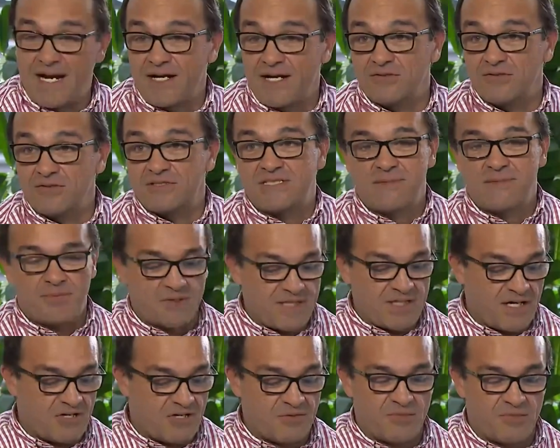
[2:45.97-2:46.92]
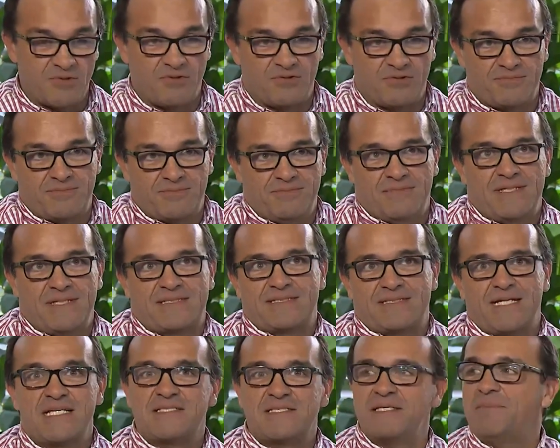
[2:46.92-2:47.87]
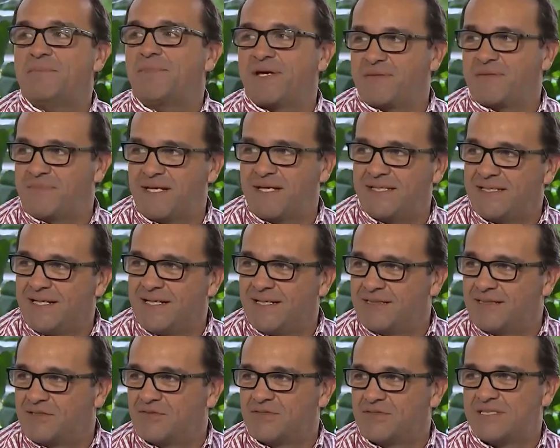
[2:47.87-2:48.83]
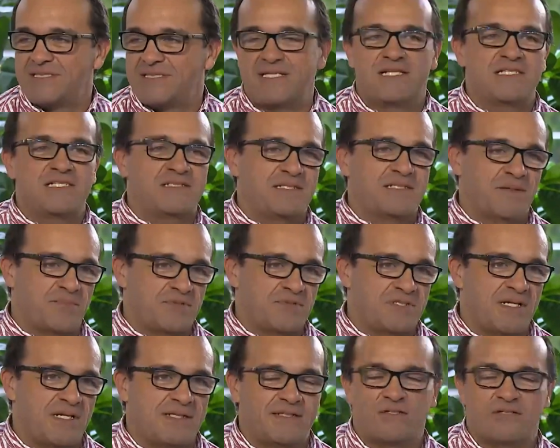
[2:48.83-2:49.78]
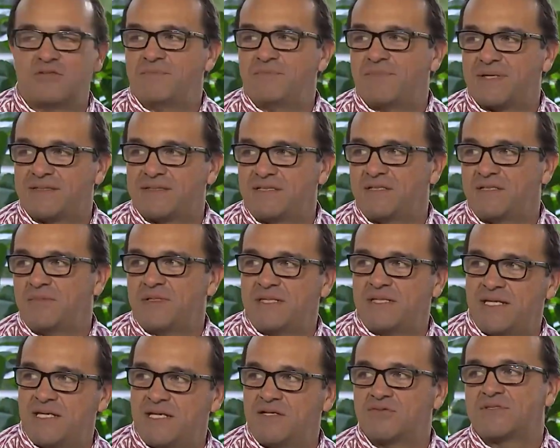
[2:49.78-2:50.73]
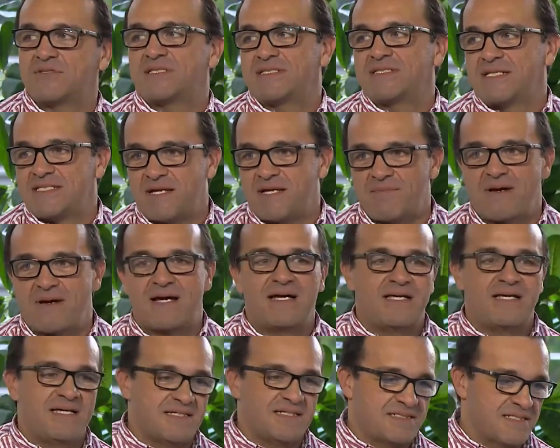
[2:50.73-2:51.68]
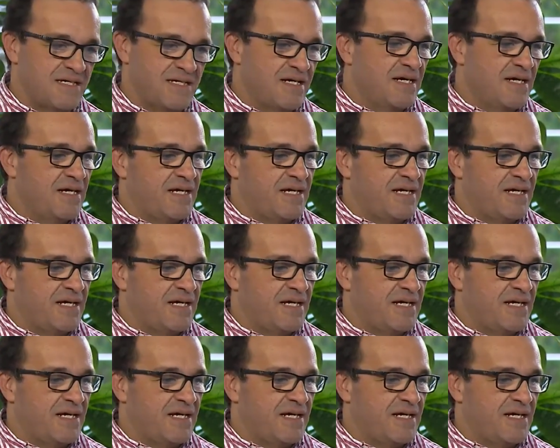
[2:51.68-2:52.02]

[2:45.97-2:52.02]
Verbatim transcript: Claro, sí, porque como es, hipermedia, entonces tienes la posibilidad de compartir videos, hacer llamadas.